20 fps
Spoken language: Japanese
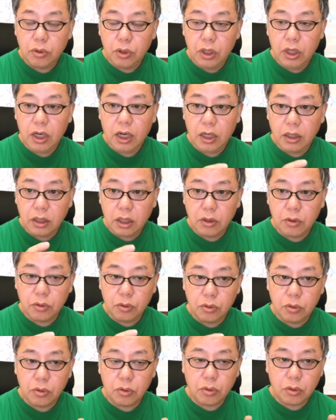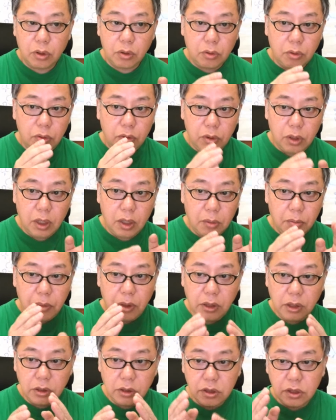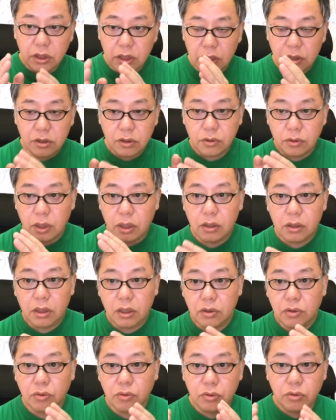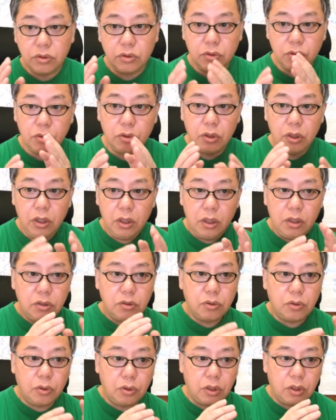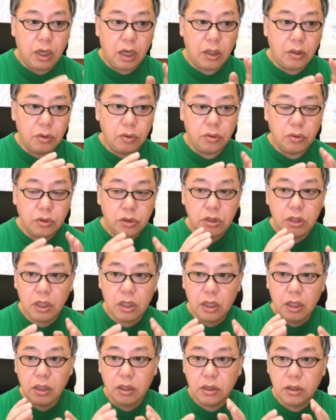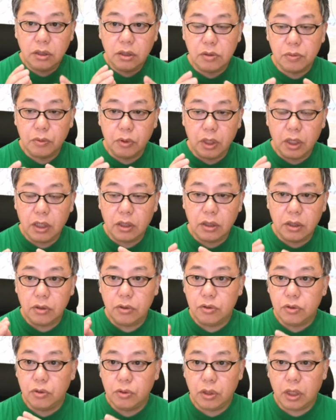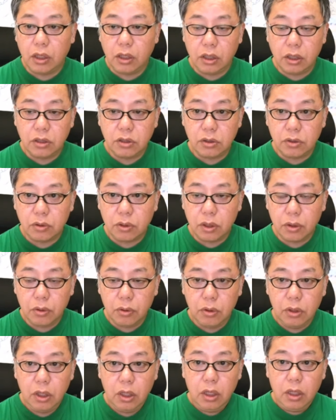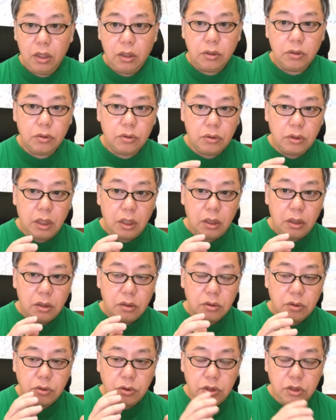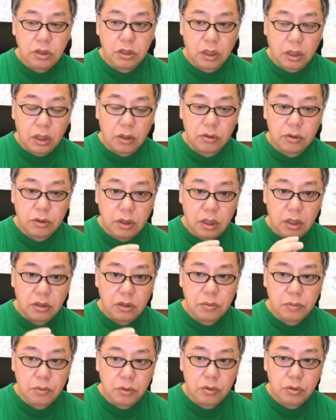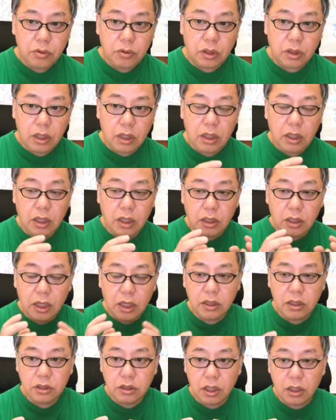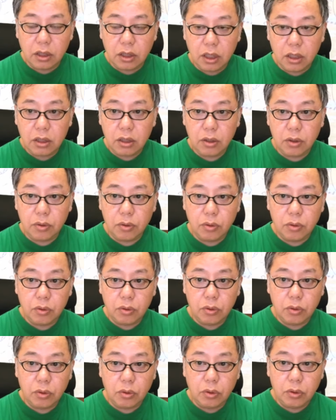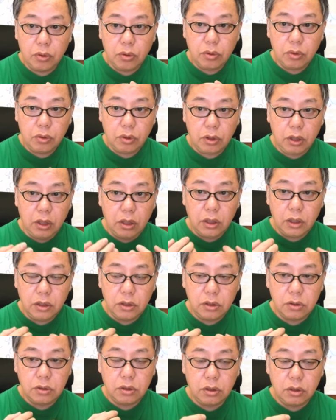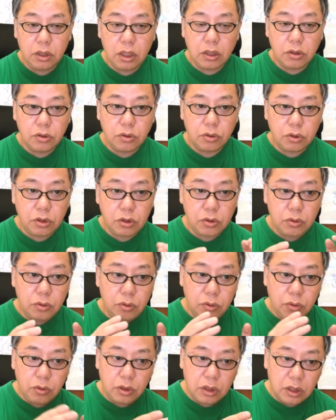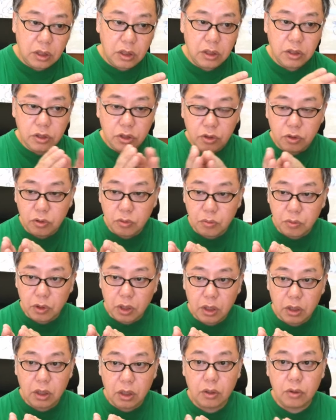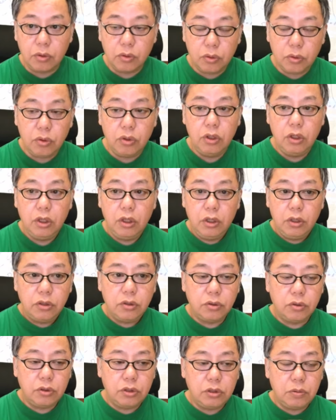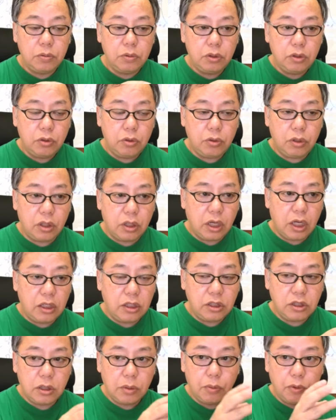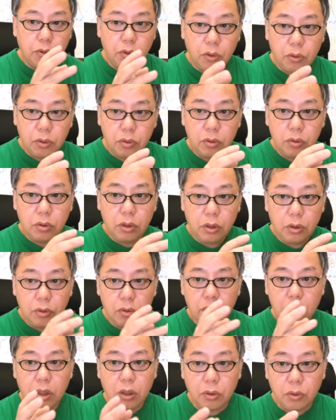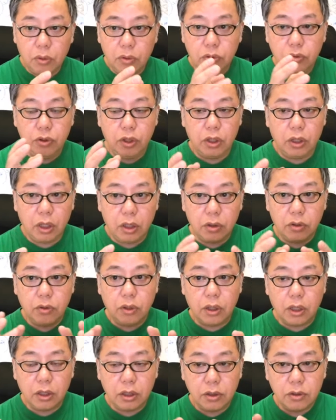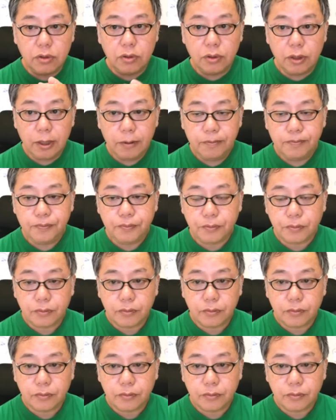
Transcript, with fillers: トリガーになることとかの方が目につきやすくなって、その都度そこに反応して、いつも怒ってる状態になっちゃうけど、そのね、そっちじゃなくて、自分にとって何が大事なんだっていうことを、に気づいて、そっちの方に意識を向けていくと、その自分にとって大事なものっていうのがこう増えていくわけですよね。